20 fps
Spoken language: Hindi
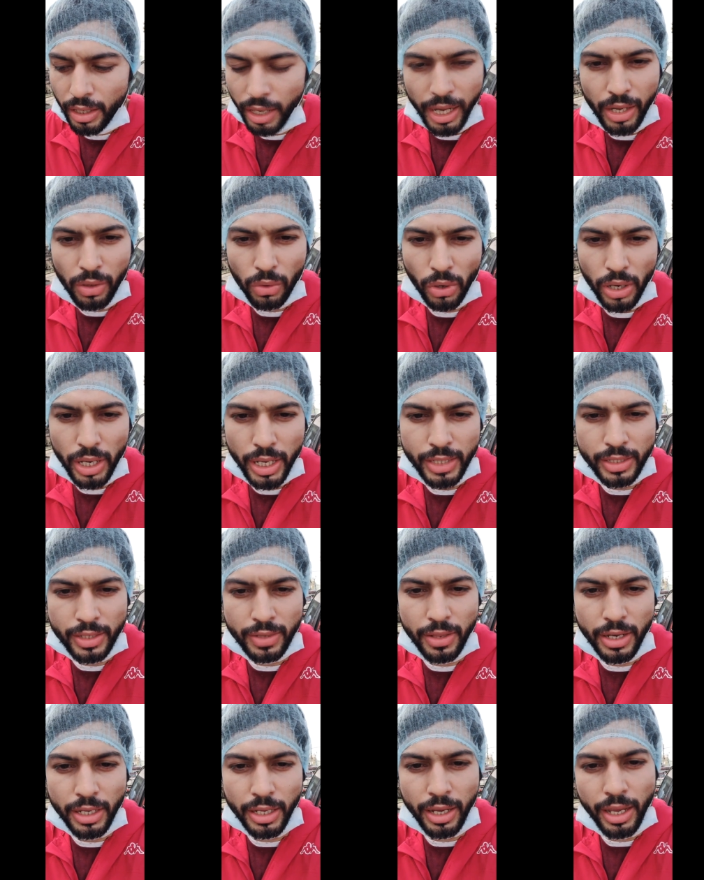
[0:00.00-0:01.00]
ना ही उन्होंने
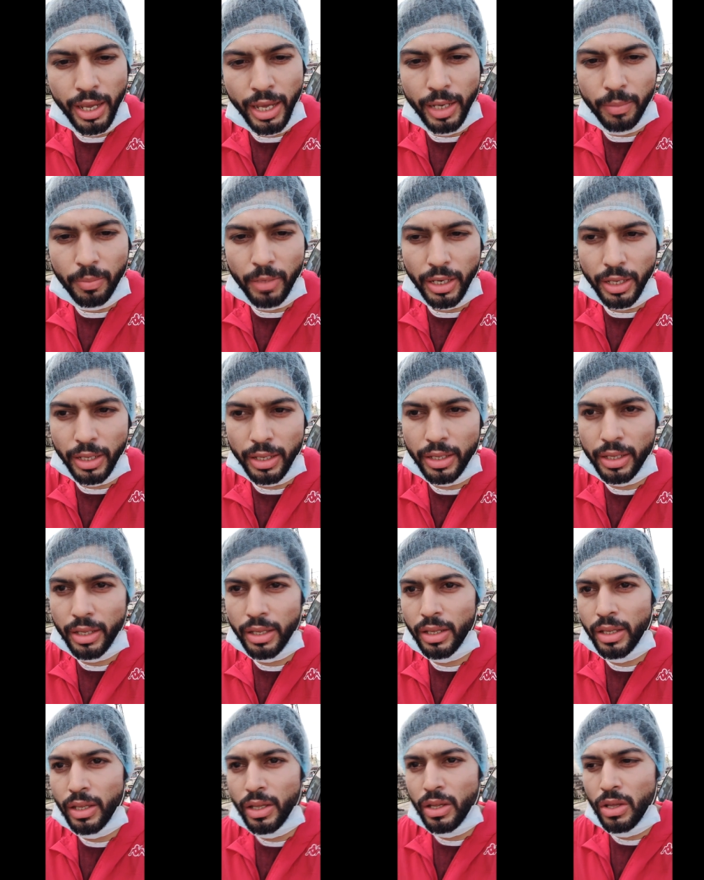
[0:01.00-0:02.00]
किसी तरीके की हेल्प करी
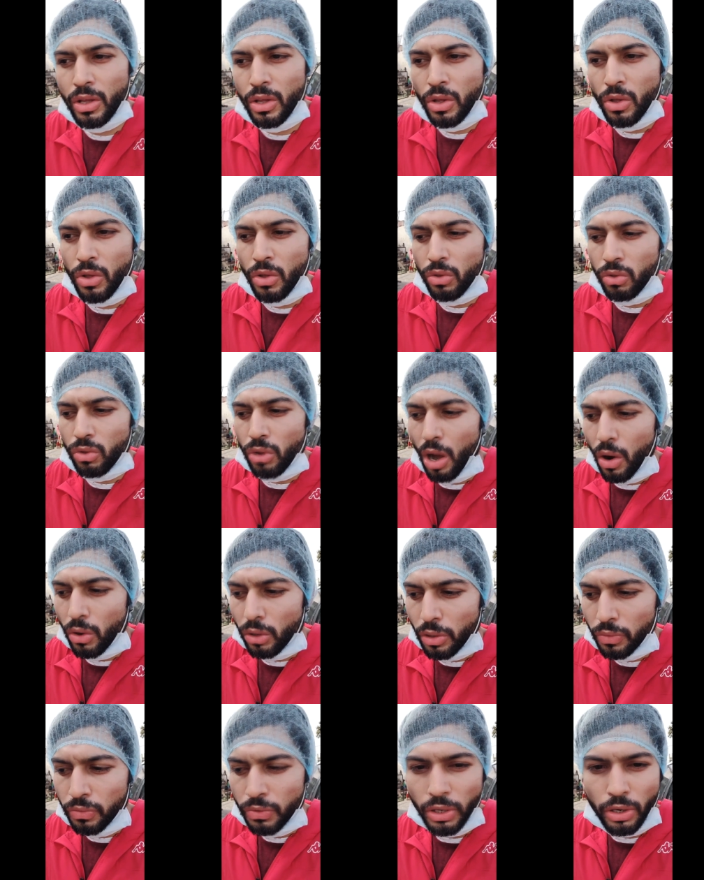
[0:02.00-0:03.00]
तो
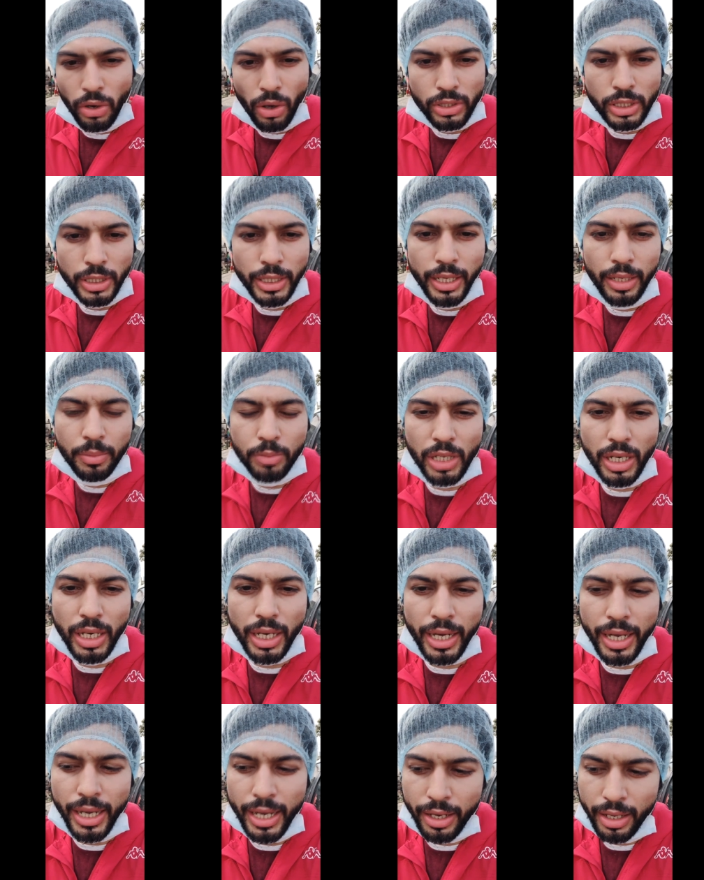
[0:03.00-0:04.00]
आउट ऑफ क्यूरियोसिटी मुझे
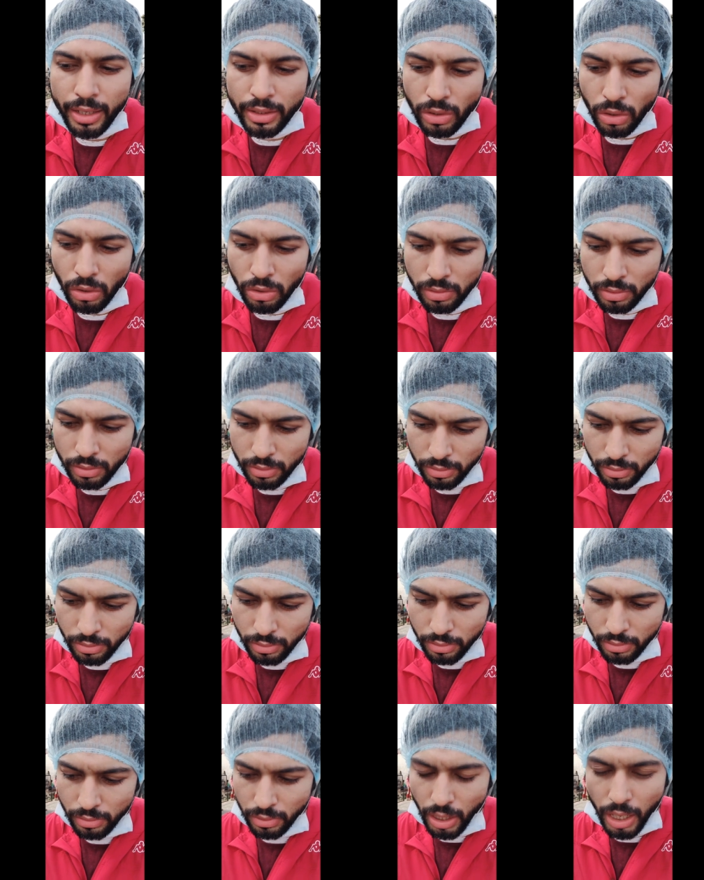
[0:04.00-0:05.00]
लगा यार कि चलो
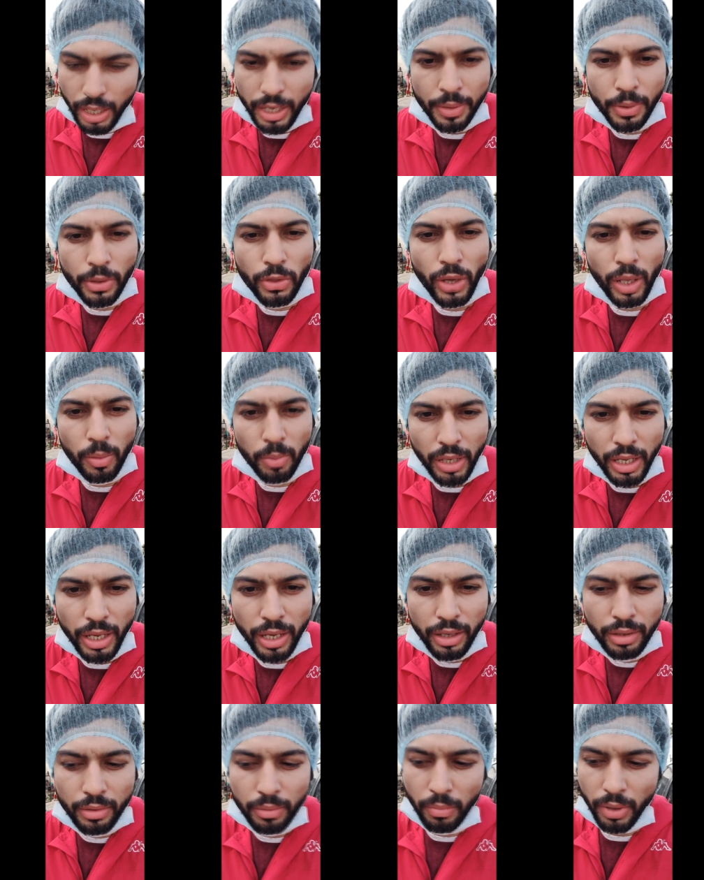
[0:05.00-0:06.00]
खाने में तो हेल्प की
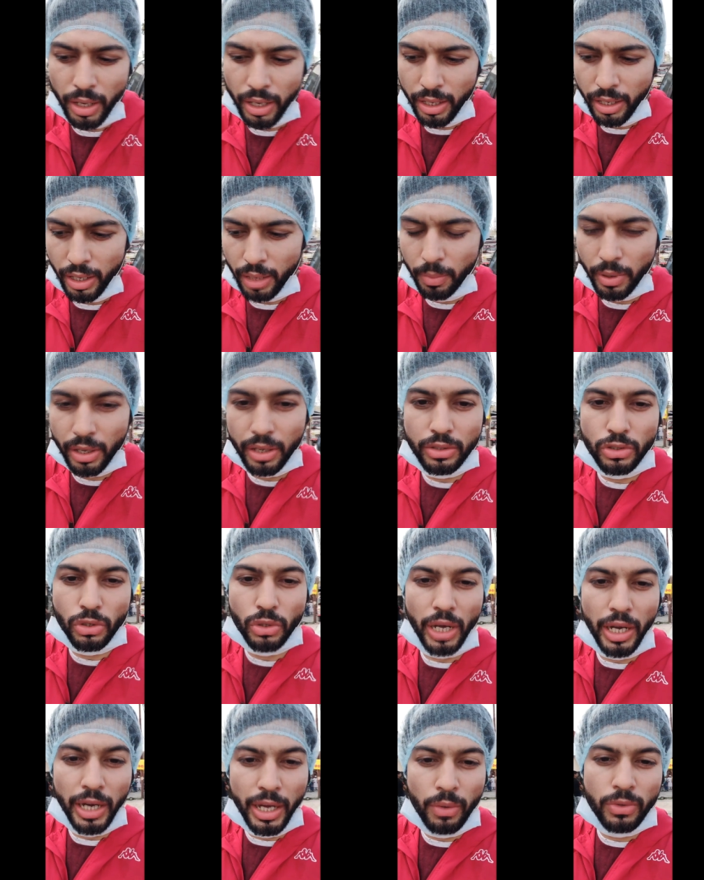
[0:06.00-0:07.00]
है बाकी एक बार
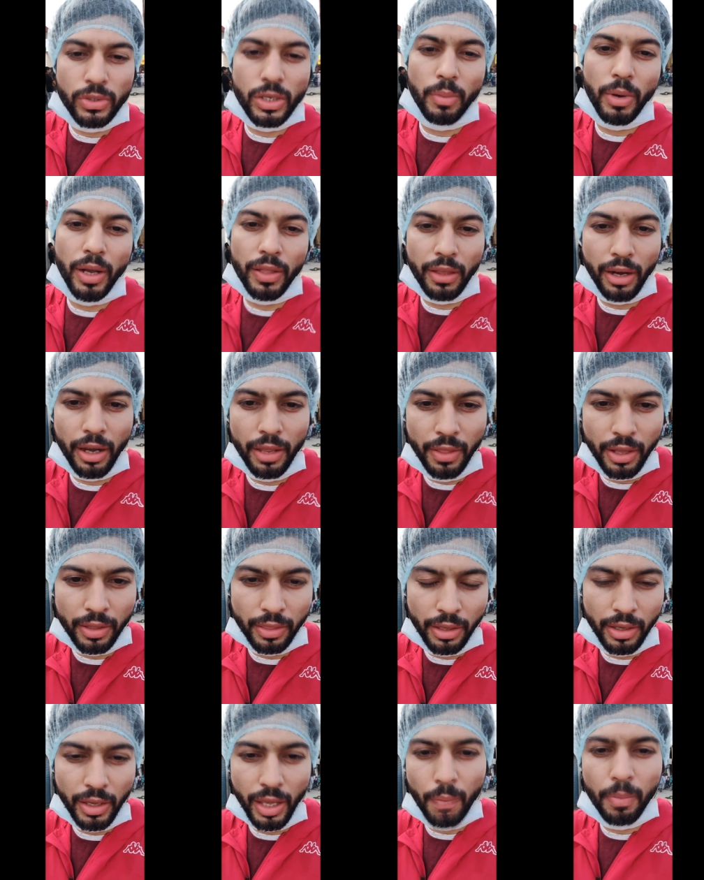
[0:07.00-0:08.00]
जो लेडी है उनसे बात करके
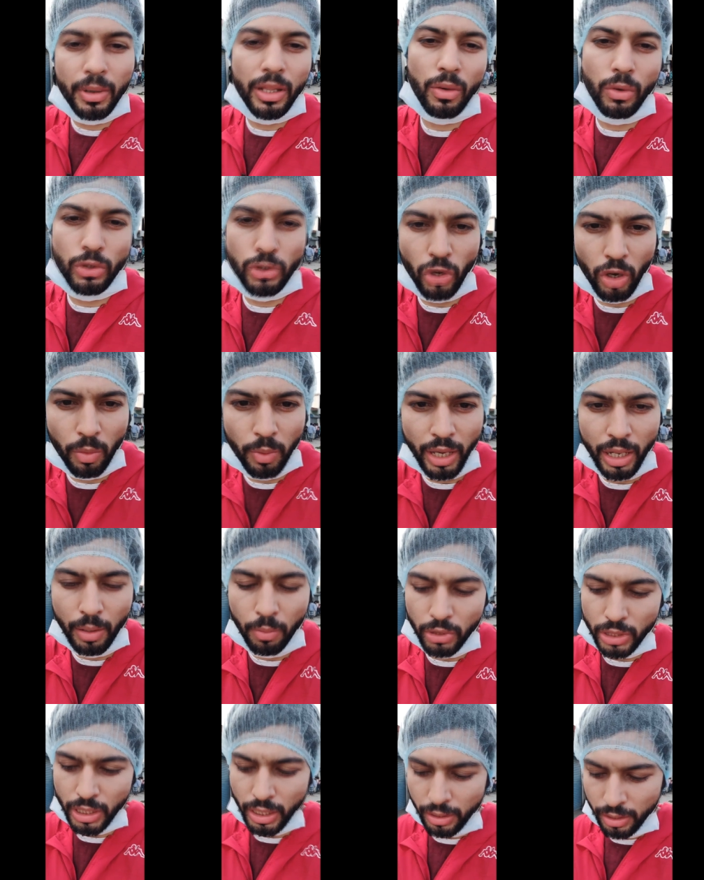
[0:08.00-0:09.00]
देखते हैं क्या पता कुछ और भी
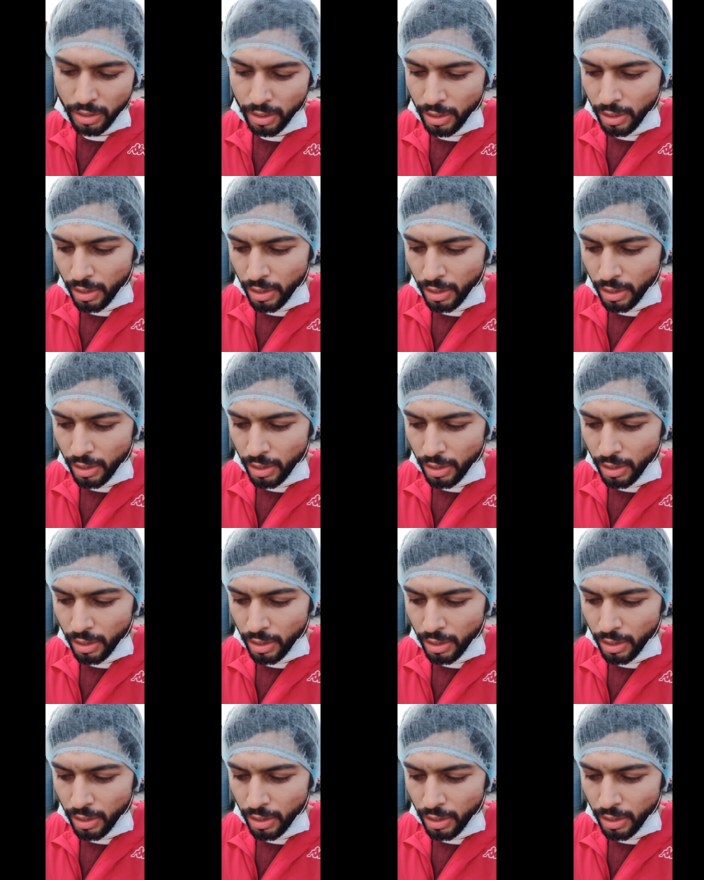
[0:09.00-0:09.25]
हेल्प हो जाए